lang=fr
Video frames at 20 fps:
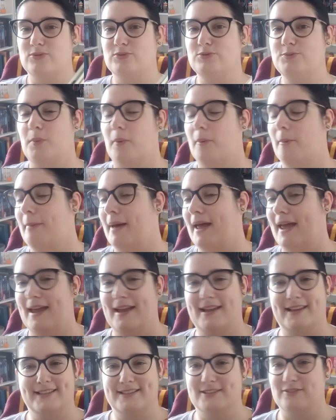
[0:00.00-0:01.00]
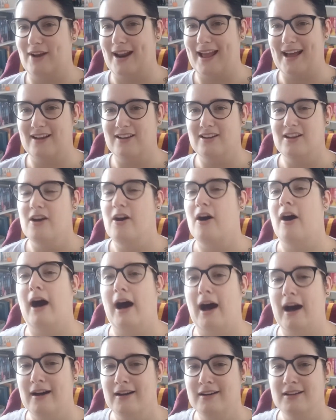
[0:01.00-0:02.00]
tout. Bon ben, voilà.
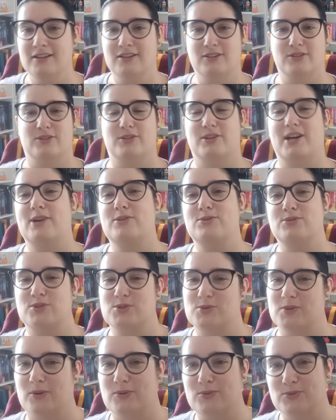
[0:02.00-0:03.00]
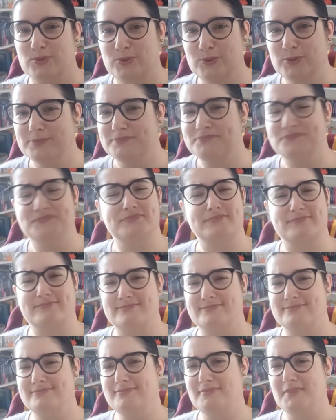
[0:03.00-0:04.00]
Hein. là où j'en suis rendue,
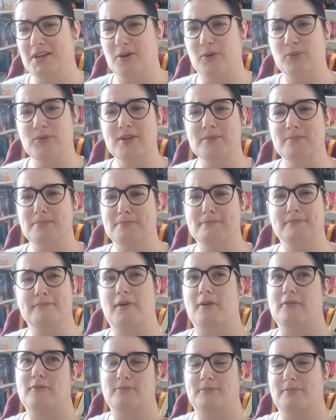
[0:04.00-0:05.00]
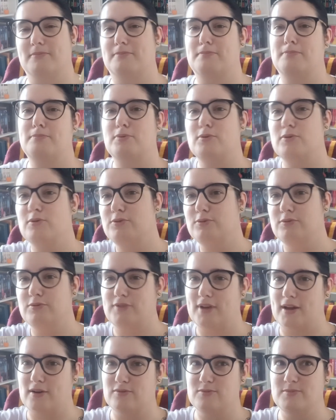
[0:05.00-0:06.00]
on est plus
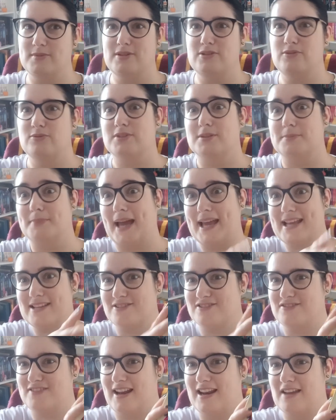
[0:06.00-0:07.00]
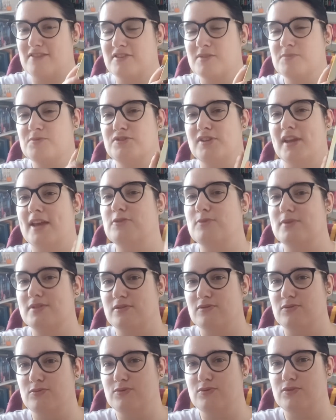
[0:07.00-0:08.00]
vers le milieu, on est presque vers la fin puisqu'il y a
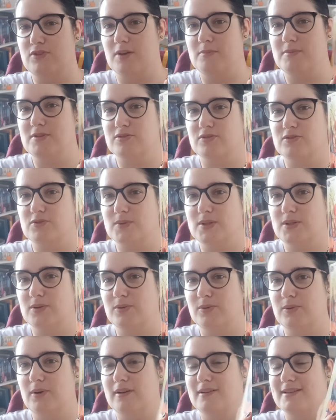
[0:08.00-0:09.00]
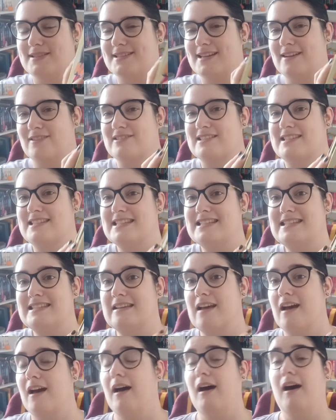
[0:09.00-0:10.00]
72 tomes et j'en suis au 56.